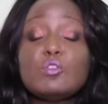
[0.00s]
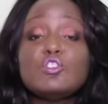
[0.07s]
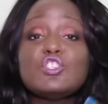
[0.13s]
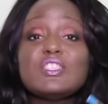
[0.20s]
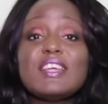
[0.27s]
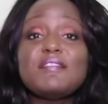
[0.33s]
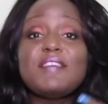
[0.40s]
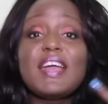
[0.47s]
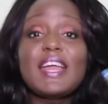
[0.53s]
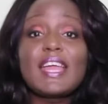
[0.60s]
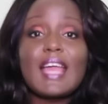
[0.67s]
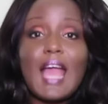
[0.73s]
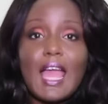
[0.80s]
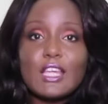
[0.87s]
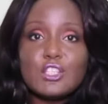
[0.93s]
onde estava a
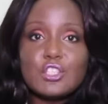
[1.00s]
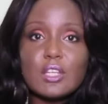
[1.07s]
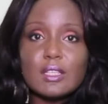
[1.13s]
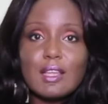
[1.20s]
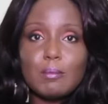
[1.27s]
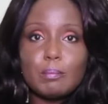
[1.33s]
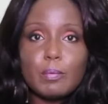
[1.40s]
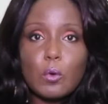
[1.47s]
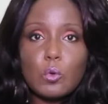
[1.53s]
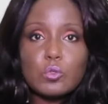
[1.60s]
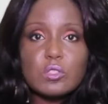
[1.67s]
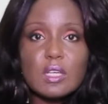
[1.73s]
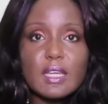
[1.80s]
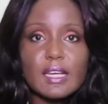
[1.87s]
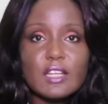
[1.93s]
caixa da
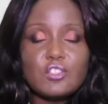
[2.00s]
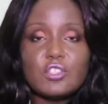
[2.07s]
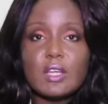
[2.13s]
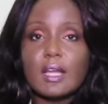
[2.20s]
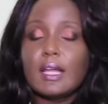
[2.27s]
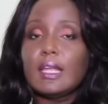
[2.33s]
bolsa que ela tinha